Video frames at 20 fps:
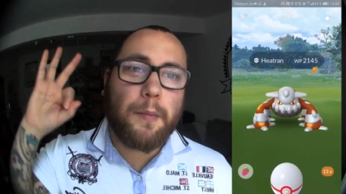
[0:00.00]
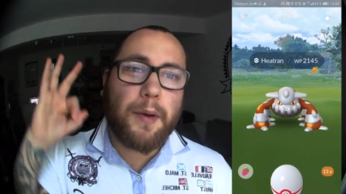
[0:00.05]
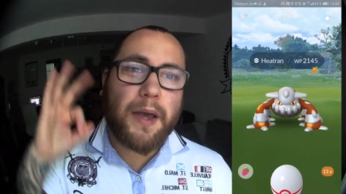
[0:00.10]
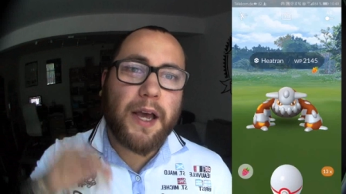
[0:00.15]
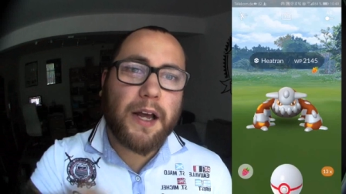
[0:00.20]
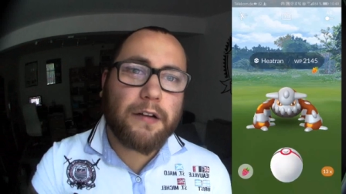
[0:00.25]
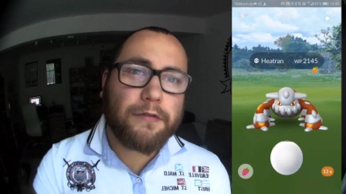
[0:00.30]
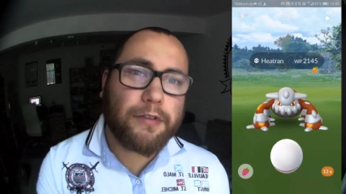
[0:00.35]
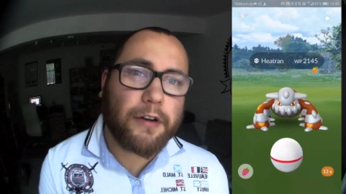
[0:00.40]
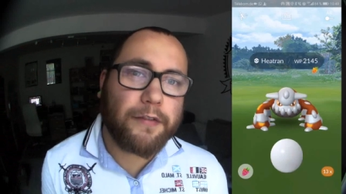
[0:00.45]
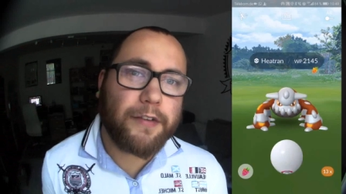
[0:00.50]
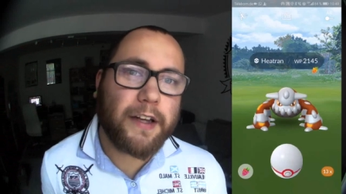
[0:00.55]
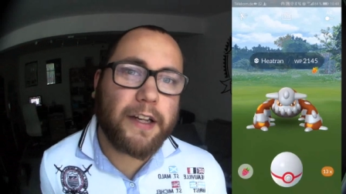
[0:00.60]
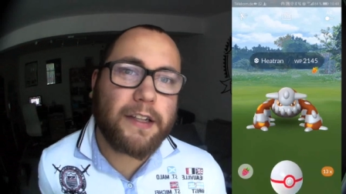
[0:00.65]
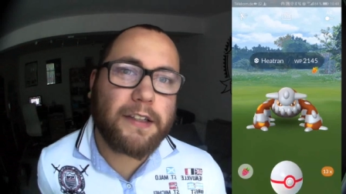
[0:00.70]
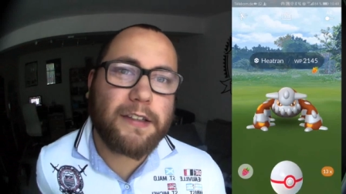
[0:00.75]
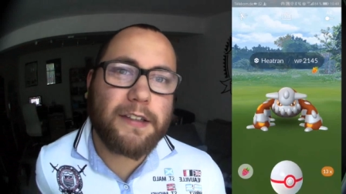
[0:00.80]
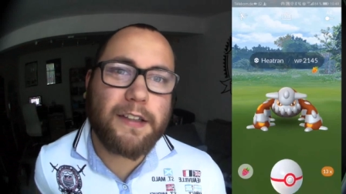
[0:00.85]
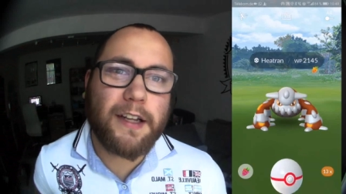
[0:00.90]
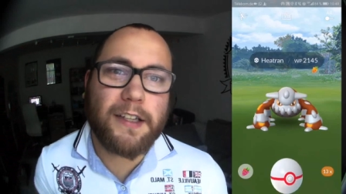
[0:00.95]
Bären
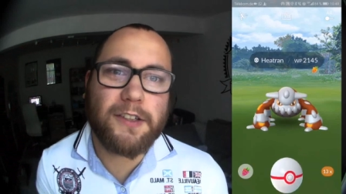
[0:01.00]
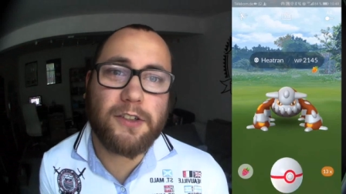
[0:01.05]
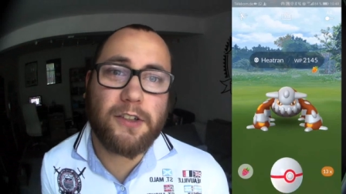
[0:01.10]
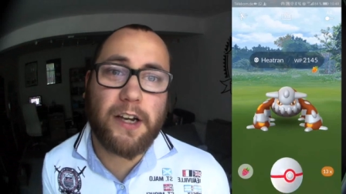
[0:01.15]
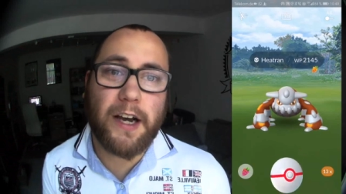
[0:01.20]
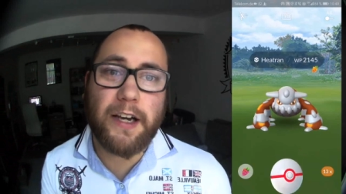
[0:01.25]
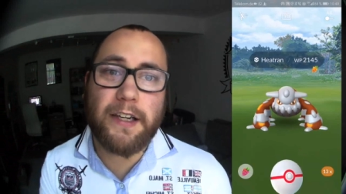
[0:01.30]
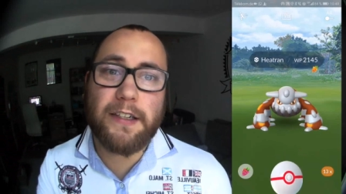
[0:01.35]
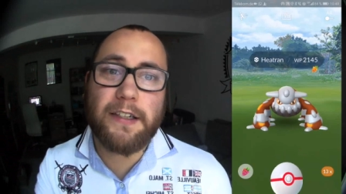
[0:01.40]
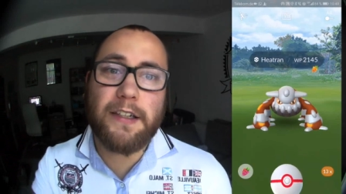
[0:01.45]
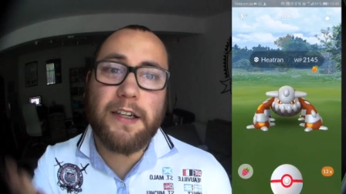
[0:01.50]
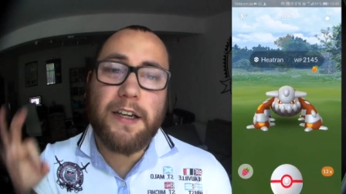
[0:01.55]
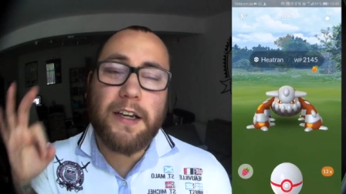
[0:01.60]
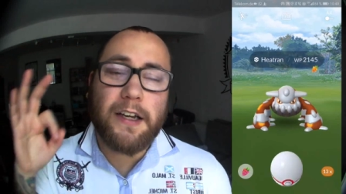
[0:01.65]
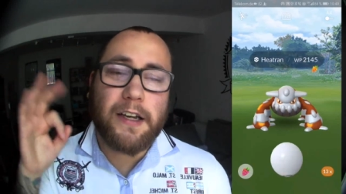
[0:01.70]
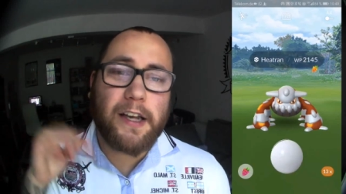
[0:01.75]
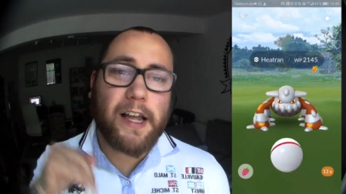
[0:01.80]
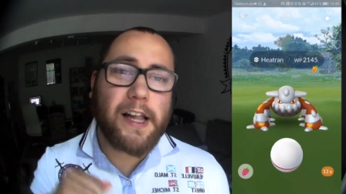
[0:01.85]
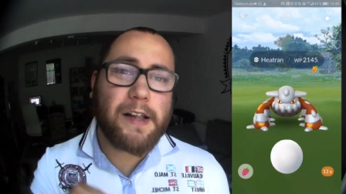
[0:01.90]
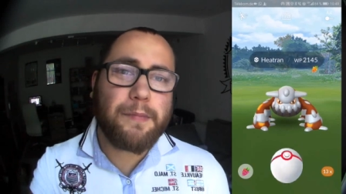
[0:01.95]
verwenden, also keine
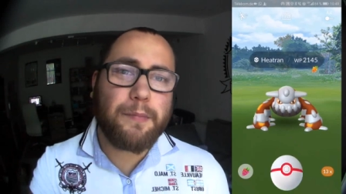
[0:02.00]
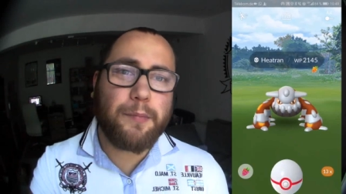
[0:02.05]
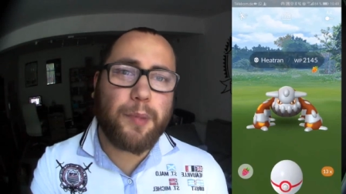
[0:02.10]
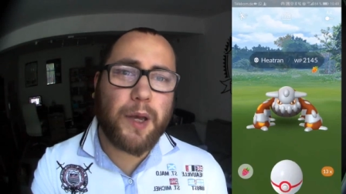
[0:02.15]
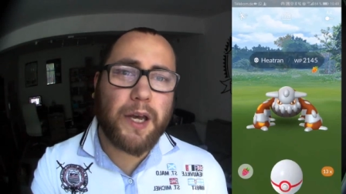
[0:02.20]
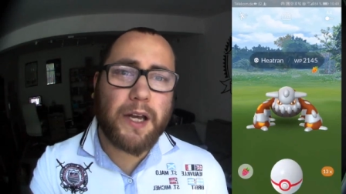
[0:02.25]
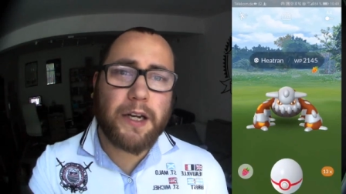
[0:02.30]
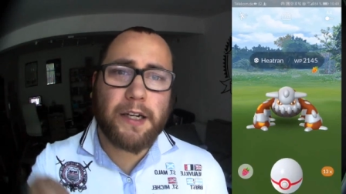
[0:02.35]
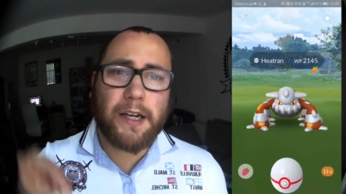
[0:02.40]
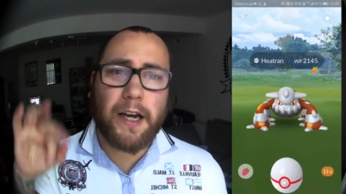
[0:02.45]
gelben Bären,